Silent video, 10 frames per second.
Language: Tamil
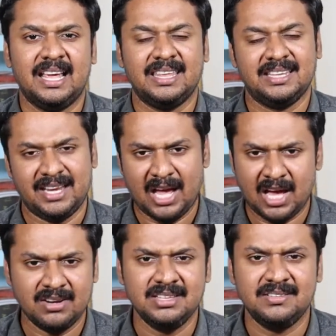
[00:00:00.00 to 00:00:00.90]
இதற்கு
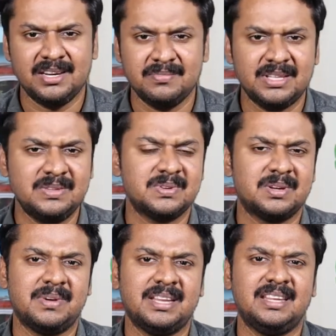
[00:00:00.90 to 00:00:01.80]
யாரும் இதுவரையும் பதில்
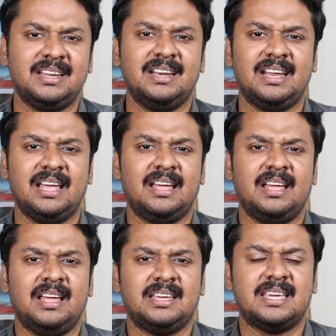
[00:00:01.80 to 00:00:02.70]
சொன்ன மாதிரி தெரியல
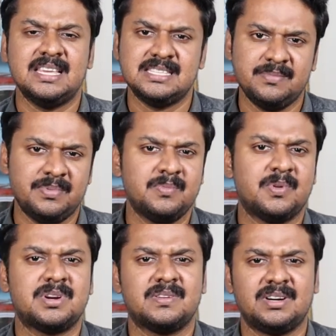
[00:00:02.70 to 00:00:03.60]
கேசிபி
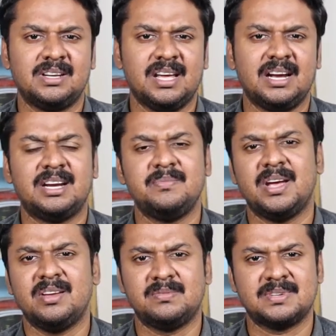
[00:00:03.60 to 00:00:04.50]
போன்றவர்கள் தான்
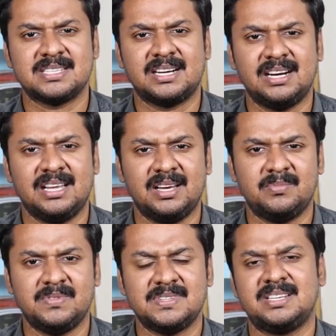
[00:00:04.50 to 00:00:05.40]
கடுமையான விமர்சனங்களை
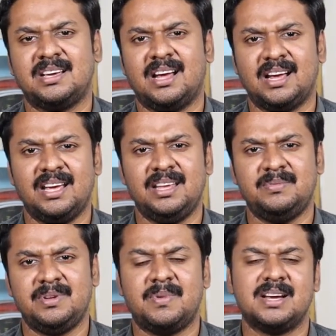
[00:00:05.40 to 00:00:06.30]
முன் வச்சுருக்கிறாங்க
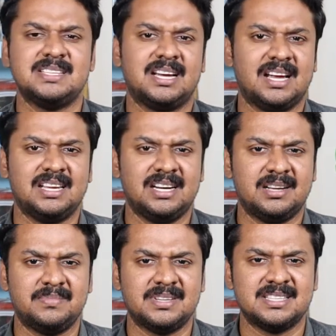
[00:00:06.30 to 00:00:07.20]
இப்படி பாஜக
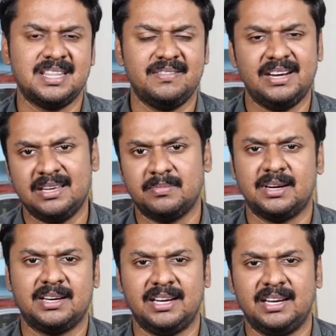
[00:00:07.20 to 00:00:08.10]
ஏளனம் பேசுதை வேடிக்கை
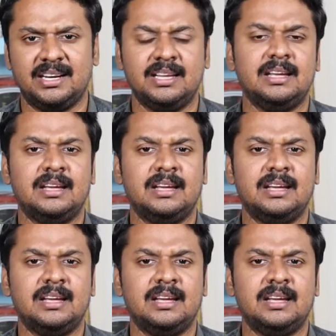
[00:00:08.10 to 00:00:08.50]
பார்க்குறீங்களேன்னு